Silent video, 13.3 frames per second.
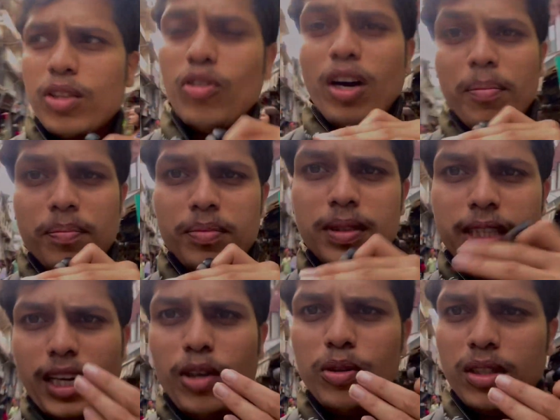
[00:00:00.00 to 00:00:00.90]
तो आप
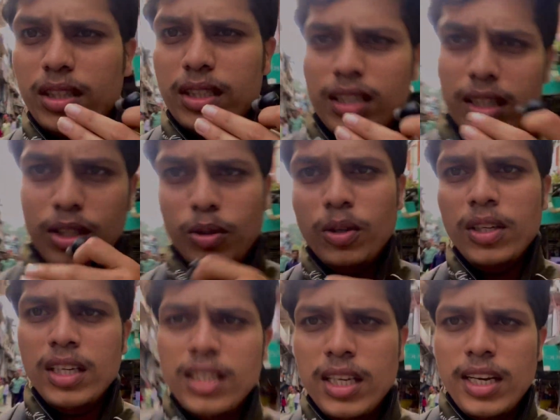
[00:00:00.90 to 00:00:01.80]
चेकआउट कर सकते हो
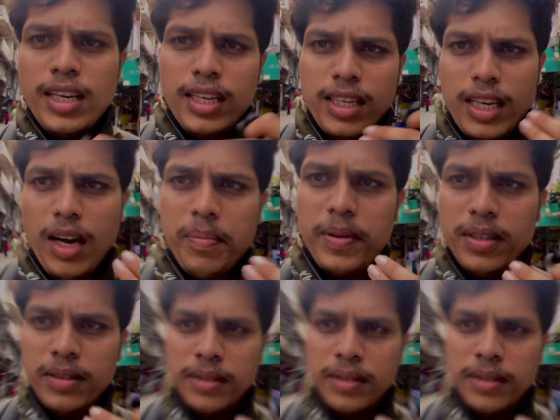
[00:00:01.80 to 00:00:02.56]
यहाँ पे